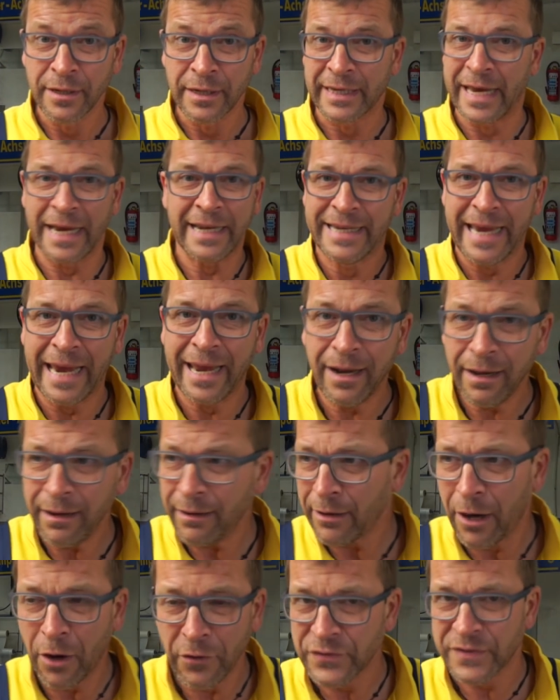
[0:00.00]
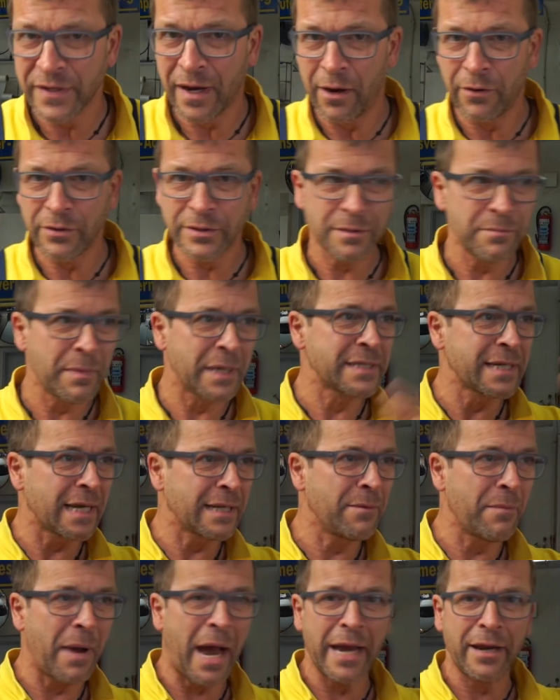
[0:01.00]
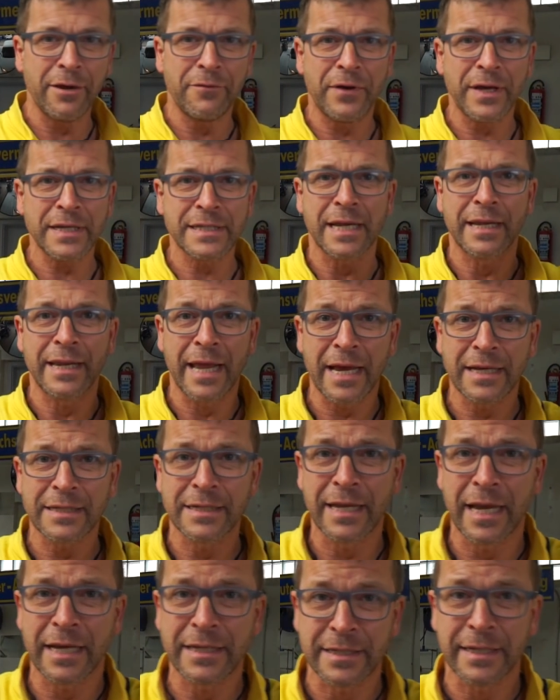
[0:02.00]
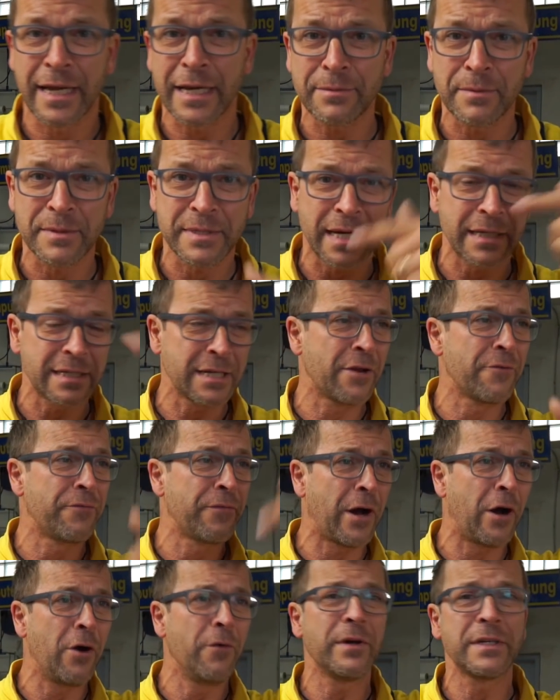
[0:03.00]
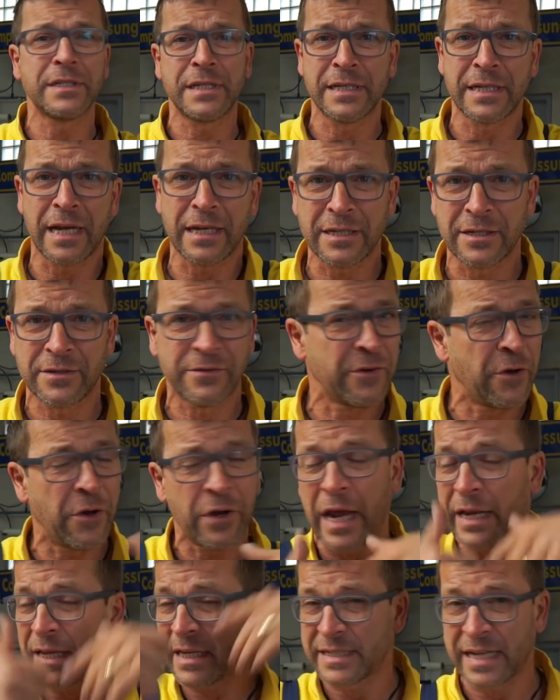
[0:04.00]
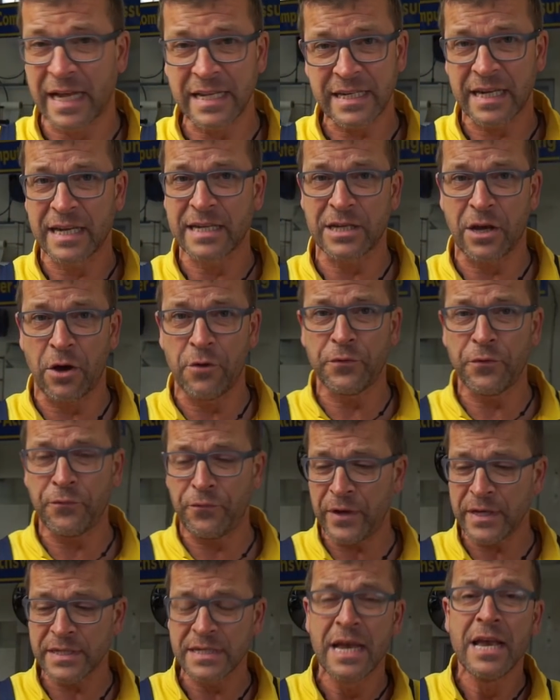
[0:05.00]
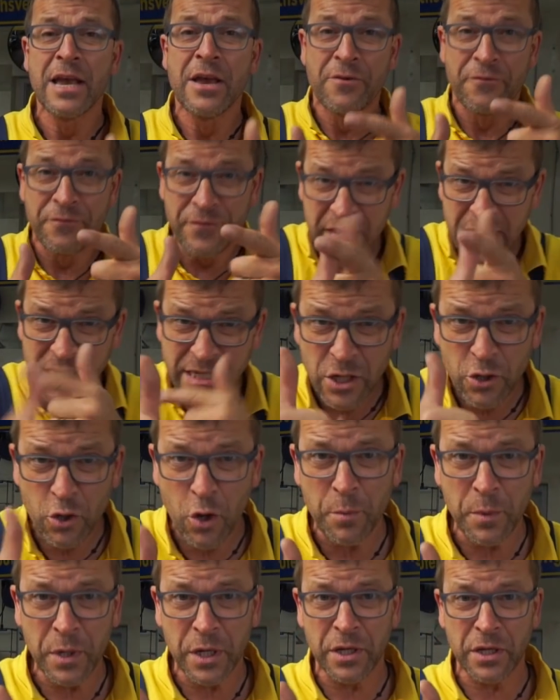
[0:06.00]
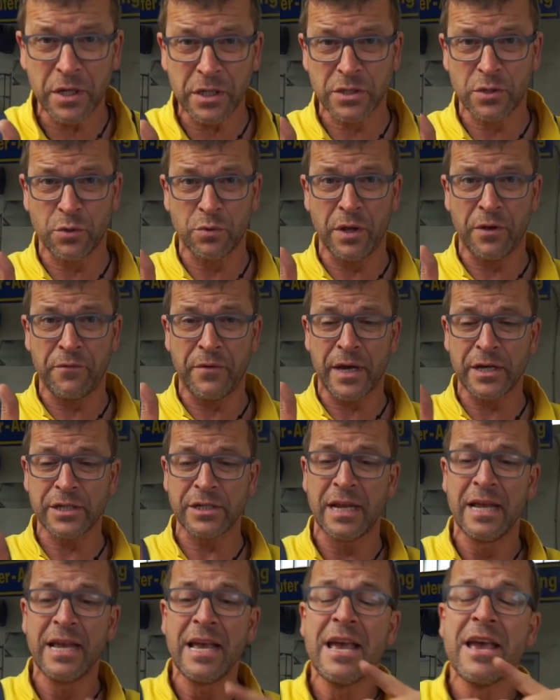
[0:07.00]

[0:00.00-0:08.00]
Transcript: Kennt jeder, auch zu Hause. Man sagt dem einen was, der nächste, der nächste, der nächste. Man sagt seiner Frau was, die sagt, das, hat das ganz anders aufgefasst. Wie ist die Kommunikation in der Werkstatt?